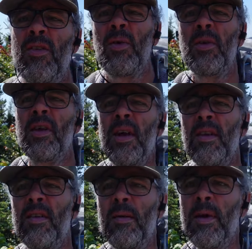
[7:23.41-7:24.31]
de sauter à
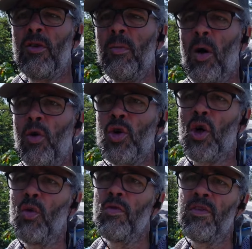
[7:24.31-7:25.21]
le sommet du Mont
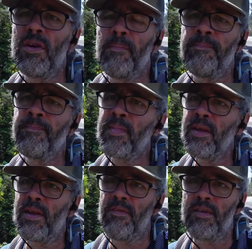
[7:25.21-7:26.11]
Chauve.
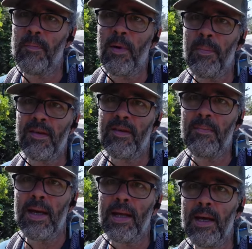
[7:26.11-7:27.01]
Ça faisait pas partie
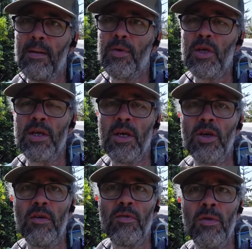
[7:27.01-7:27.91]
de ma traite, puis je l'ai
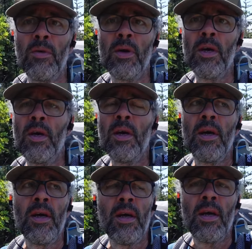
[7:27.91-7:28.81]
déjà vu.
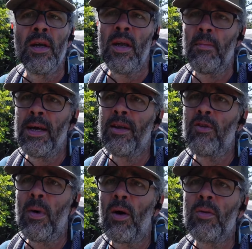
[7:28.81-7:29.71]
Il y a bien
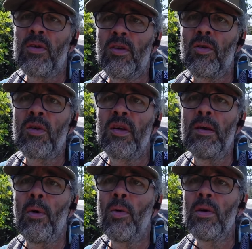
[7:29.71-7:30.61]
du monde, c'est sûr que
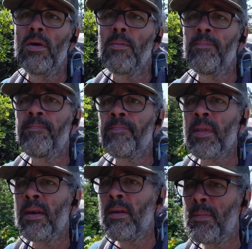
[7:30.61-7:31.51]
c'est beau, là.
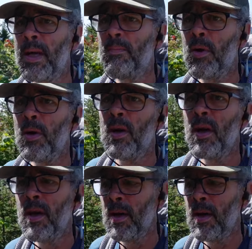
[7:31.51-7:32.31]
C'est peut-être pas